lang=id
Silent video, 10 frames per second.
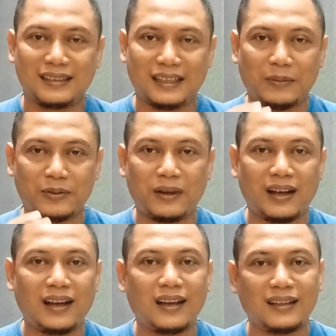Tetap
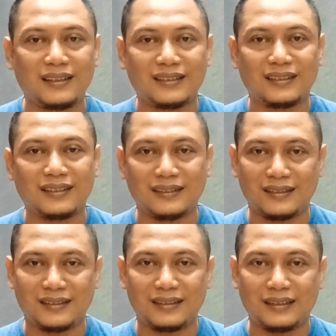semangat,
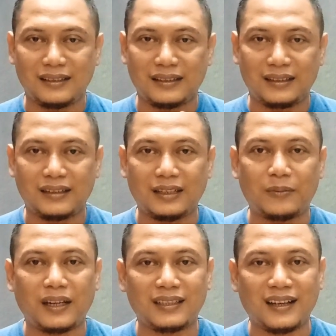
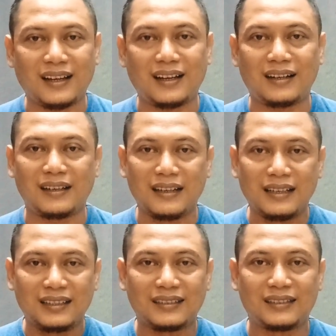tetap belajar,
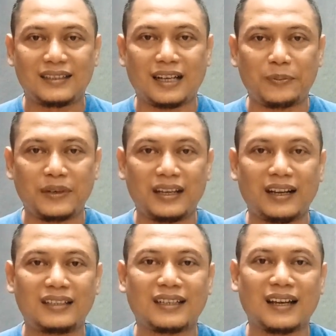jaga
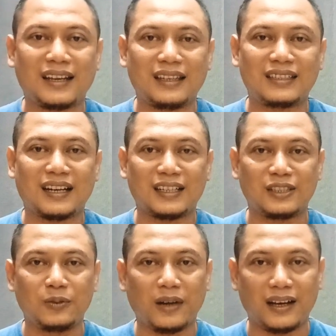pikiran, jaga hati, jaga
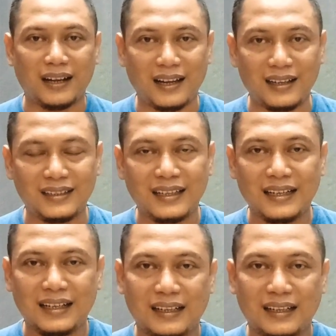senyum Anda.